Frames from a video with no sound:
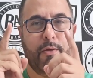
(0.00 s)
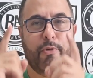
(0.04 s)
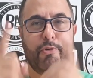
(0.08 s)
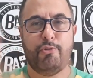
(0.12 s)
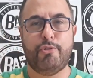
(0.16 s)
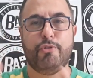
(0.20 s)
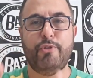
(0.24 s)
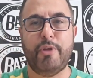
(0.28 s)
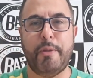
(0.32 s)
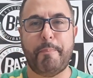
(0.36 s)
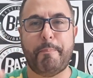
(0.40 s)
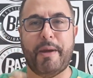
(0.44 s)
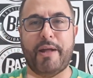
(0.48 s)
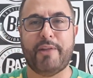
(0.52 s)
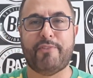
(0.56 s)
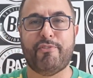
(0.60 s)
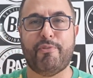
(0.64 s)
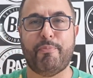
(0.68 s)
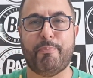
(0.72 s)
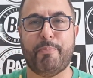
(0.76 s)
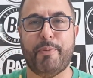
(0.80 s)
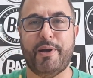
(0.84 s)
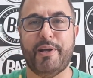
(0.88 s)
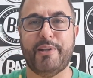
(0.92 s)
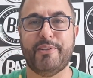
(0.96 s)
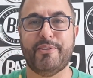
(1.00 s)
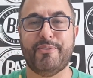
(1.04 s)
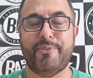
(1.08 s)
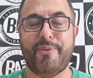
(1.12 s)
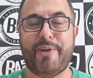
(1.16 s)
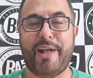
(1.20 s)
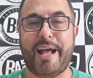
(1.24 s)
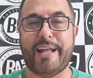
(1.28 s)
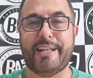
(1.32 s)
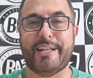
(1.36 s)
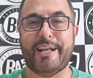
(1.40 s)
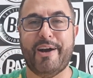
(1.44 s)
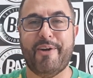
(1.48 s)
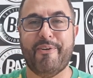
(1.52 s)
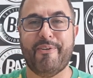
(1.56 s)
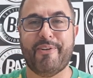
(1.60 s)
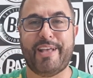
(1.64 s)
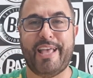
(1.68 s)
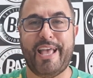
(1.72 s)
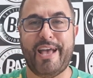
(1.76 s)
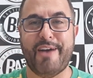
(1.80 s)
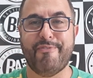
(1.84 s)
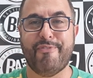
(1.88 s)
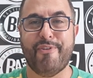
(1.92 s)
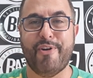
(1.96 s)
Continue participando do canal,
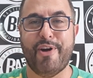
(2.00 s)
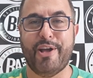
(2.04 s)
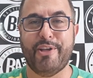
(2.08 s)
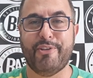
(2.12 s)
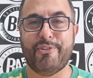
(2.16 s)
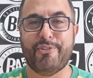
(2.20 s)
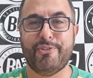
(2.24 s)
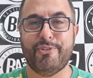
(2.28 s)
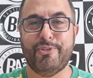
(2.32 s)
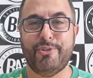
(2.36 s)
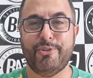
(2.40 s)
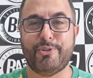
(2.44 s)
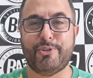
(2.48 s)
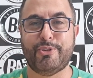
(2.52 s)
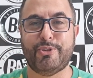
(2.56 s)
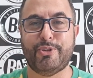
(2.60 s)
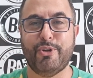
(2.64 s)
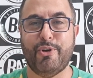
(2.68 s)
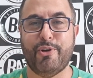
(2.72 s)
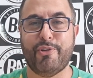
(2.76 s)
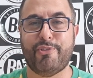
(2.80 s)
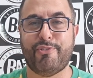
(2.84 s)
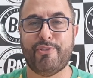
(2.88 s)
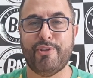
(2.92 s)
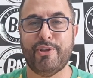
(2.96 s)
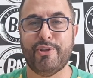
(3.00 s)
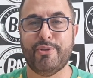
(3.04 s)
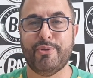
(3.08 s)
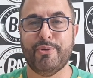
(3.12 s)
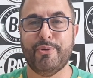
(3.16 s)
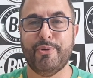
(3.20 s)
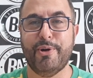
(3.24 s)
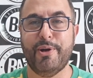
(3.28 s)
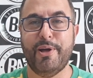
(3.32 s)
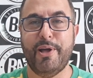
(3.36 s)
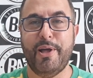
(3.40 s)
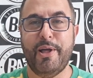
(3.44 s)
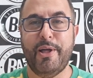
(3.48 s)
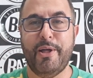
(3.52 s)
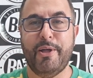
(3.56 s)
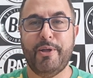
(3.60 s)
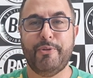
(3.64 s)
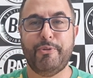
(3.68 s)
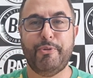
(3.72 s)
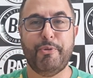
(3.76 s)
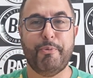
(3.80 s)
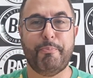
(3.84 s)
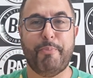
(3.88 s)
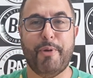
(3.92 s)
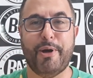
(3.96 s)
que é a voz do torcedor
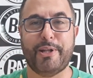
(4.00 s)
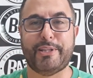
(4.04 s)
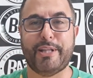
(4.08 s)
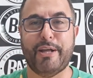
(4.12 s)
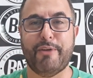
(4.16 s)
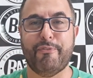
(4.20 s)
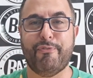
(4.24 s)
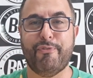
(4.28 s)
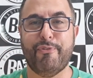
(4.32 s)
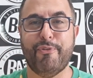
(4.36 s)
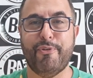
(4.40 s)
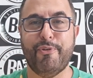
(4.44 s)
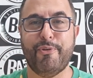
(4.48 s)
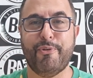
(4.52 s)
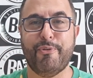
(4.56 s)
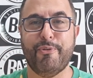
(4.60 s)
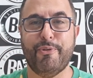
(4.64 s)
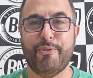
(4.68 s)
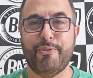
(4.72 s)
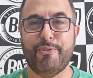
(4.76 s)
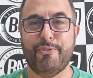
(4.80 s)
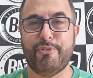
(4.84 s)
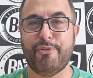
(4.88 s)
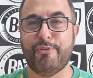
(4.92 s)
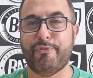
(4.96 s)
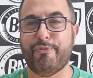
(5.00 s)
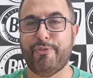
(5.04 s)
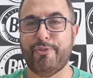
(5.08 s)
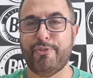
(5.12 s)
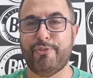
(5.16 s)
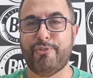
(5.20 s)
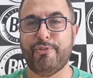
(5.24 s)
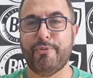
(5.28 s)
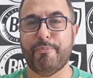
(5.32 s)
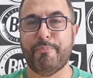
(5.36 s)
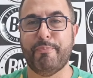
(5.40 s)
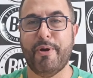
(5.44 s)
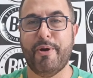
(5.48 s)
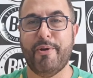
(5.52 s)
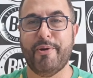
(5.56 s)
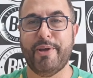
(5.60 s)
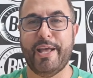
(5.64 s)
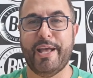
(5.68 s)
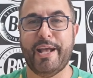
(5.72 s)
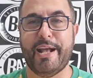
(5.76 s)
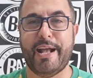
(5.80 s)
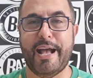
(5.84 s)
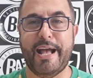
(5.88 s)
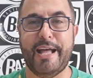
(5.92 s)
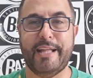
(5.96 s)
do Botafogo de Futebol e
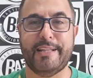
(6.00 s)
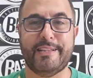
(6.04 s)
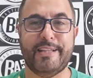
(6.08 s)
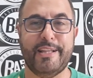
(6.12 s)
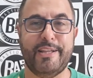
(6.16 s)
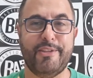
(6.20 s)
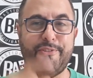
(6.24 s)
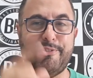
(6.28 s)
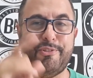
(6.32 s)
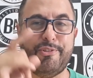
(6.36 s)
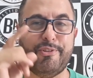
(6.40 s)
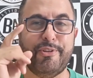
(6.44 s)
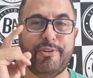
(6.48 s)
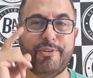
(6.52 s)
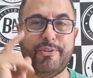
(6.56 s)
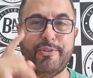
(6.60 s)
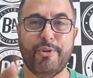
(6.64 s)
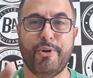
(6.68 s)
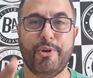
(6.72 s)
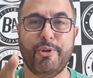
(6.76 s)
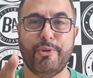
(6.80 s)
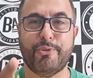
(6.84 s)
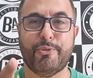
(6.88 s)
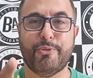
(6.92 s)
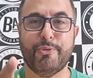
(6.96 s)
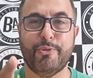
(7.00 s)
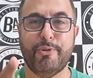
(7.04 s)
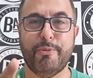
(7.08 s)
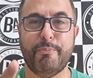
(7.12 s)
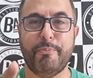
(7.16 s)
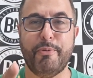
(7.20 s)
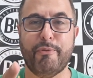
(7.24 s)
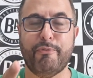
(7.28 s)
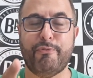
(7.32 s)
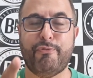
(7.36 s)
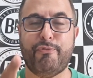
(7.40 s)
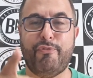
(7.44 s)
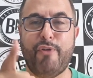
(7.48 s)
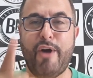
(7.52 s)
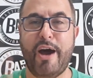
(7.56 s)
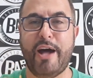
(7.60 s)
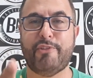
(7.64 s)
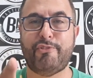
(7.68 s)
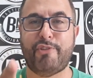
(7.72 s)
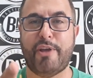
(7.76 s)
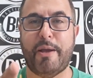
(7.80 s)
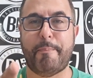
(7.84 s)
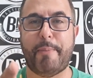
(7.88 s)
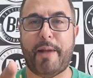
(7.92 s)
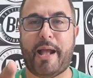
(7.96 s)
Regatas no YouTube. Um
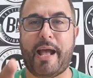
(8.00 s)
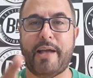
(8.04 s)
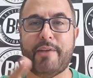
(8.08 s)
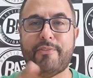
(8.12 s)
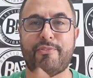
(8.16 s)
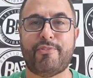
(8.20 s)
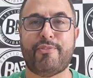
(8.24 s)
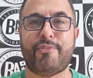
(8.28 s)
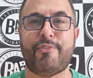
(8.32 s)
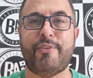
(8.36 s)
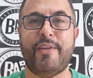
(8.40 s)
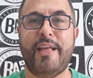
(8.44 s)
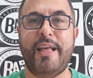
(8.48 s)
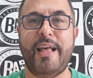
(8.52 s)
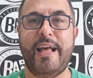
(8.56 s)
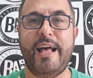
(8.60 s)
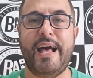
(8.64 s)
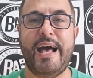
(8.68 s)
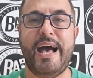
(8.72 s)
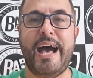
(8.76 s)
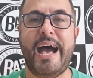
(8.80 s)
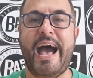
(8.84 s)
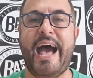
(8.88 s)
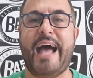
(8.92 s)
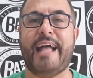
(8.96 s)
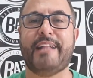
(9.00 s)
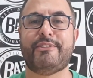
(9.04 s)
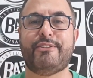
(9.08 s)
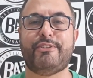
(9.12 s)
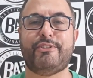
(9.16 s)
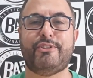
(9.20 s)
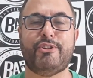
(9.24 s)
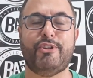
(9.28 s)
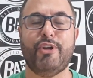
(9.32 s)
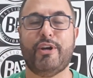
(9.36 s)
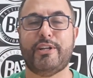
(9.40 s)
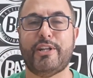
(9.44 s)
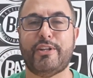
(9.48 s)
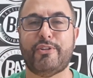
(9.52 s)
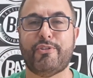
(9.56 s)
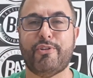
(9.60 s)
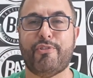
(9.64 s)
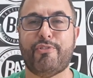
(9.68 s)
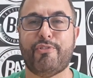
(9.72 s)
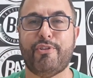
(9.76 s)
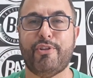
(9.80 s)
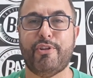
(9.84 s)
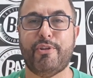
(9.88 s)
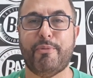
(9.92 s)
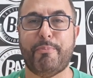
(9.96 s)
forte abraço a toda a
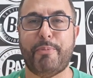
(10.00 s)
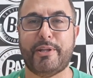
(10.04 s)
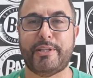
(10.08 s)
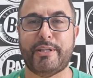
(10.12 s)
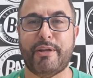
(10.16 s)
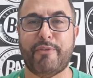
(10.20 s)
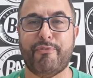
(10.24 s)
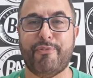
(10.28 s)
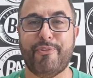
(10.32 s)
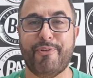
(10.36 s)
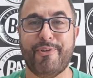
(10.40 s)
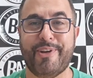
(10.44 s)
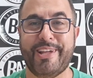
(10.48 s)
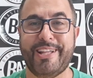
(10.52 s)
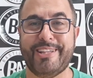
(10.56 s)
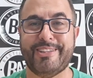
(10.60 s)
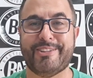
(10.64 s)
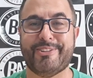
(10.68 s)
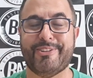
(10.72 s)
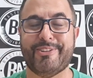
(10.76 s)
torcida do Botafogo em